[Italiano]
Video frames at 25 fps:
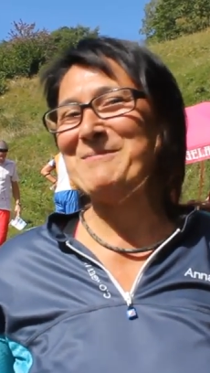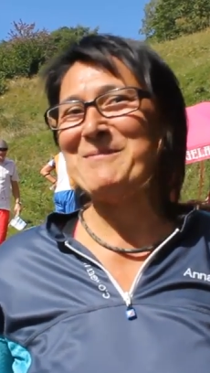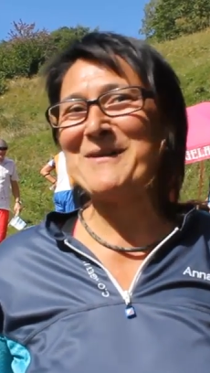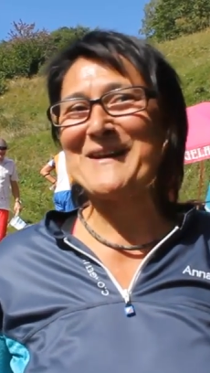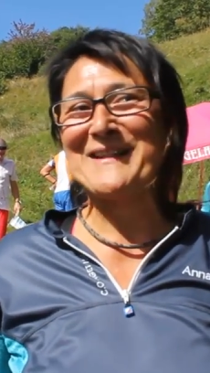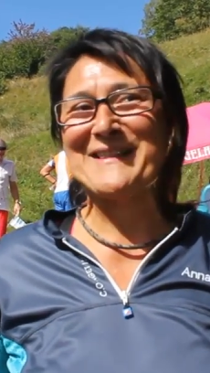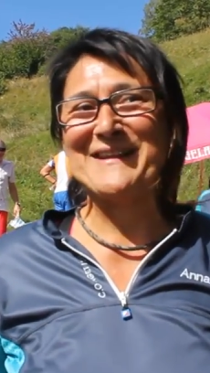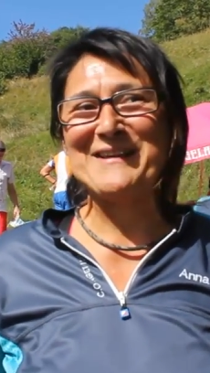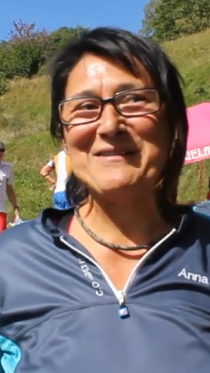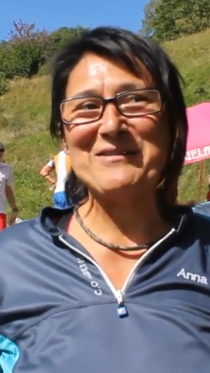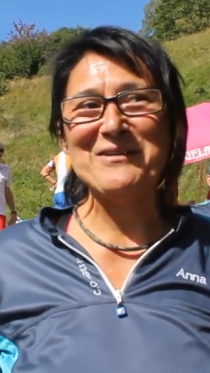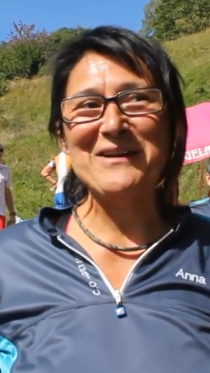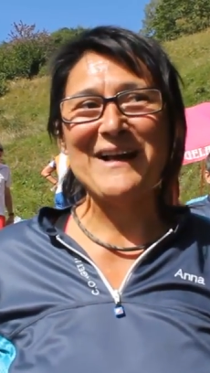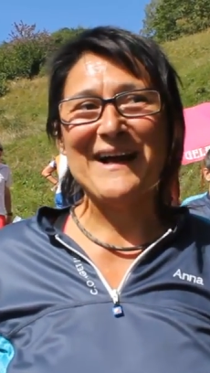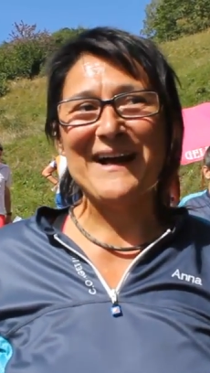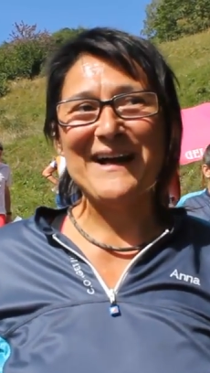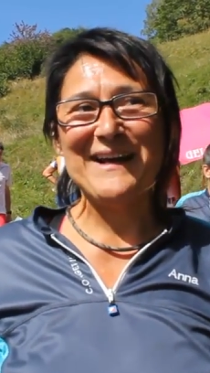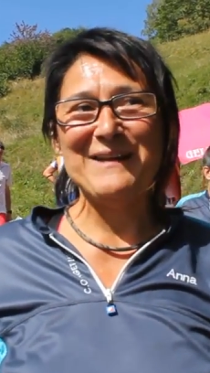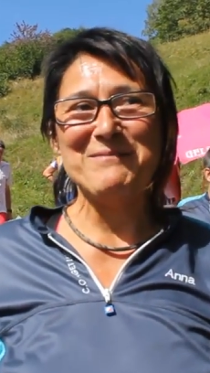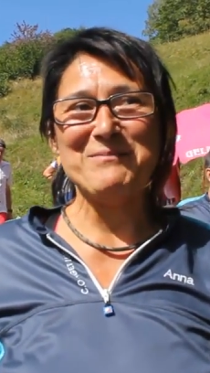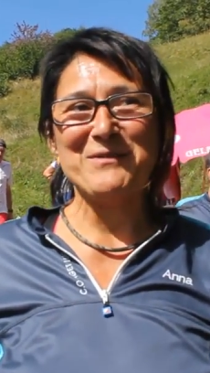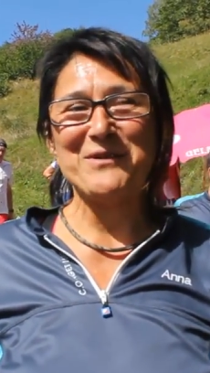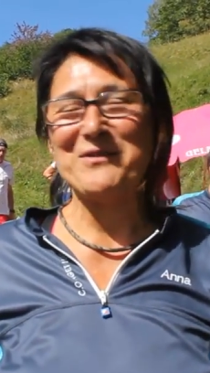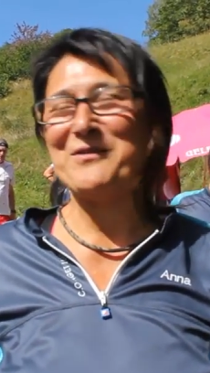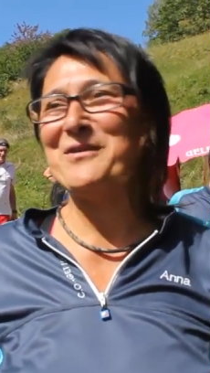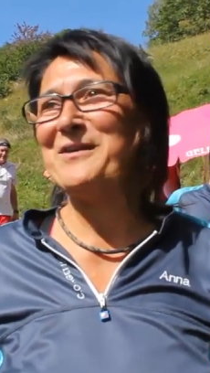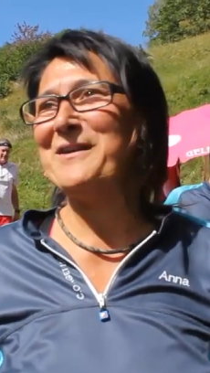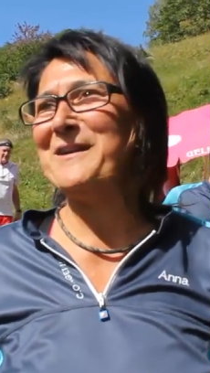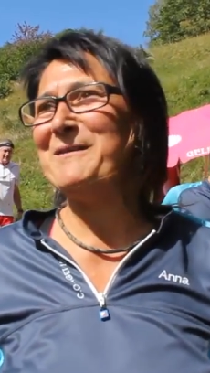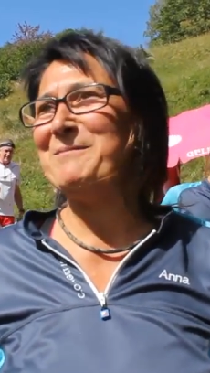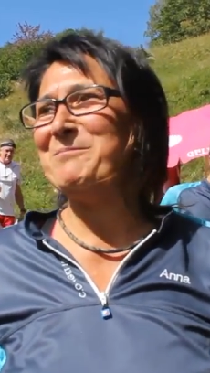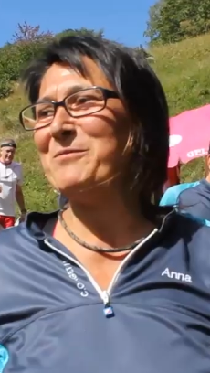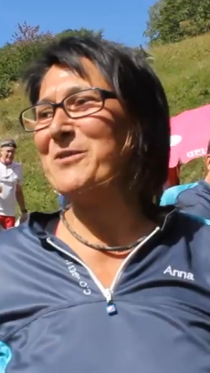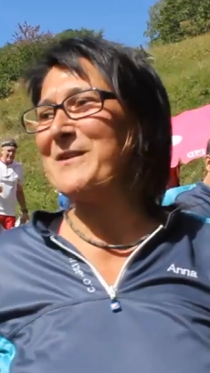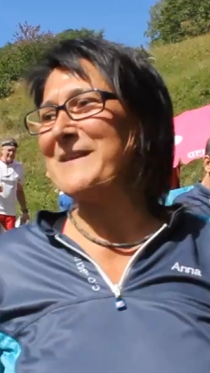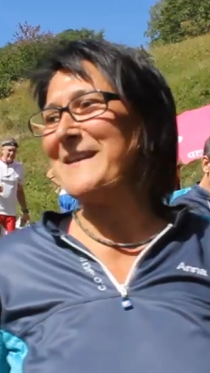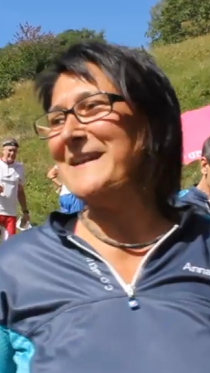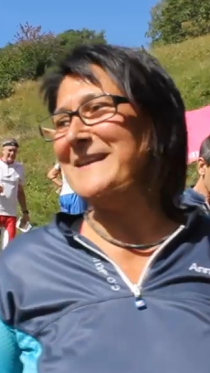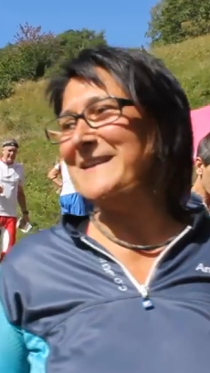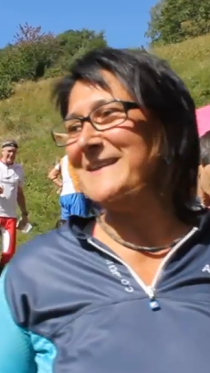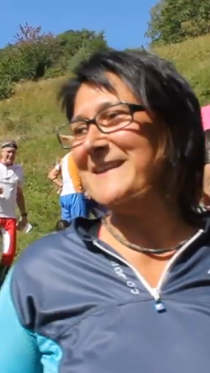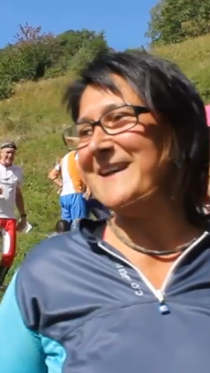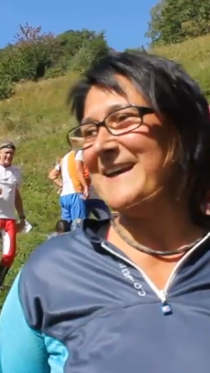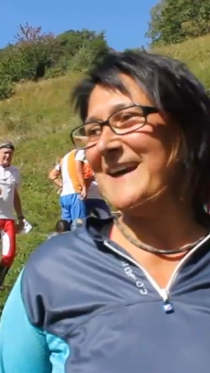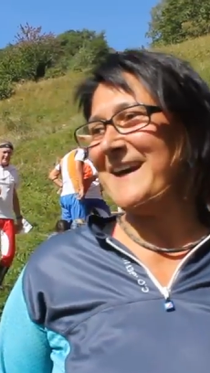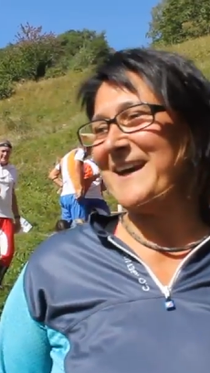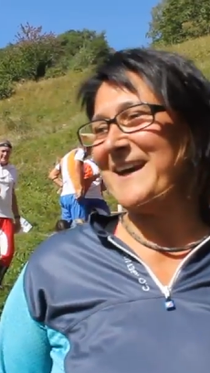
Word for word: particolari però l'importante è